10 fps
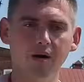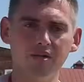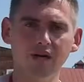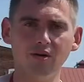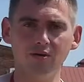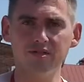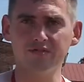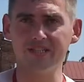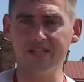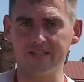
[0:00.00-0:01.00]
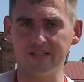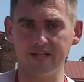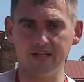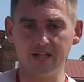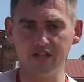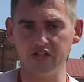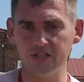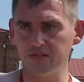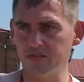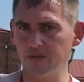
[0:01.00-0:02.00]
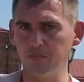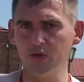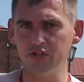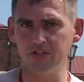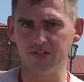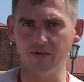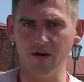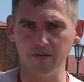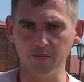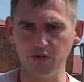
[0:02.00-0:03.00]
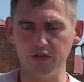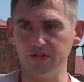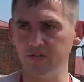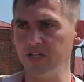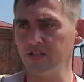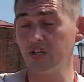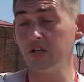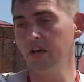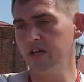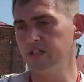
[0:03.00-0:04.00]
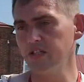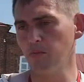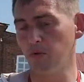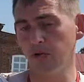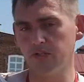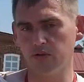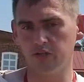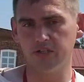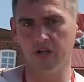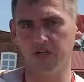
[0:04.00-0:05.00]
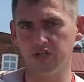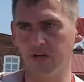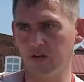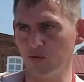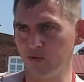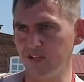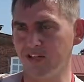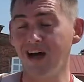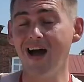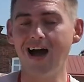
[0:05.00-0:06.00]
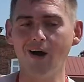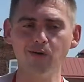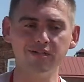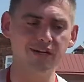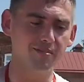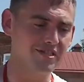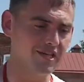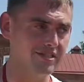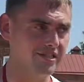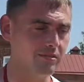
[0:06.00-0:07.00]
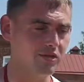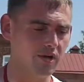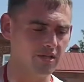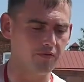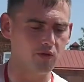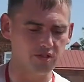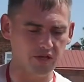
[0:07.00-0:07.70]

Мы находимся в центре Рождественской площади, это главная площадь Свияжска, и здесь наблюдается очень необычная акустика. Акустика объясняется тем, что когда в ходе